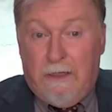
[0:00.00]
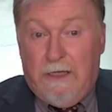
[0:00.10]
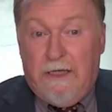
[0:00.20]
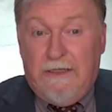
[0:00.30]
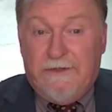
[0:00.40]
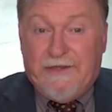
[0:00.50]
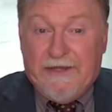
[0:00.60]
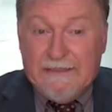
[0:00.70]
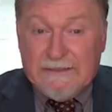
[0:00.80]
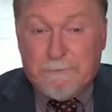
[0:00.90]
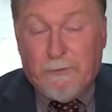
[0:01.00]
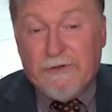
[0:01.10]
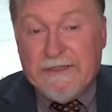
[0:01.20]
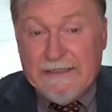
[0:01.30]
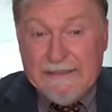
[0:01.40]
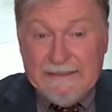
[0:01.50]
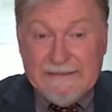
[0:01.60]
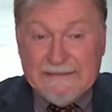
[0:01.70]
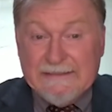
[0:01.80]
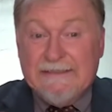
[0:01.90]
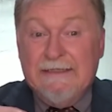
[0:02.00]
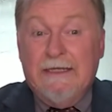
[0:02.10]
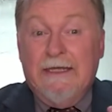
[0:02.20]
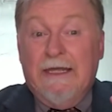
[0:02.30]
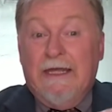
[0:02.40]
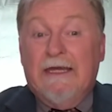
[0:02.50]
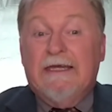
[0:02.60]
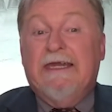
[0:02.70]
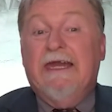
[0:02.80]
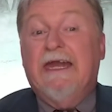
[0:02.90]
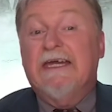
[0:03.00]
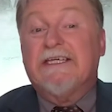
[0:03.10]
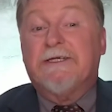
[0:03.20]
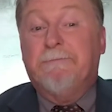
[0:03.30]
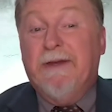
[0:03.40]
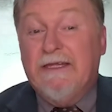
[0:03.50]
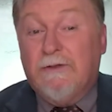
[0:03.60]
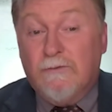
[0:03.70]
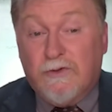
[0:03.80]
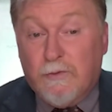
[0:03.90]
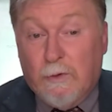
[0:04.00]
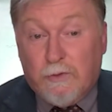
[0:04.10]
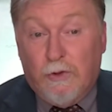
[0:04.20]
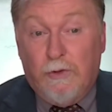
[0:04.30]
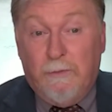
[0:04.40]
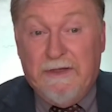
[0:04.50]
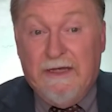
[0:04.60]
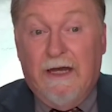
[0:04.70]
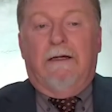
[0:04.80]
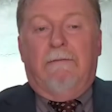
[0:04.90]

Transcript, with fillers: em três poderes que respeitam sua autonomia.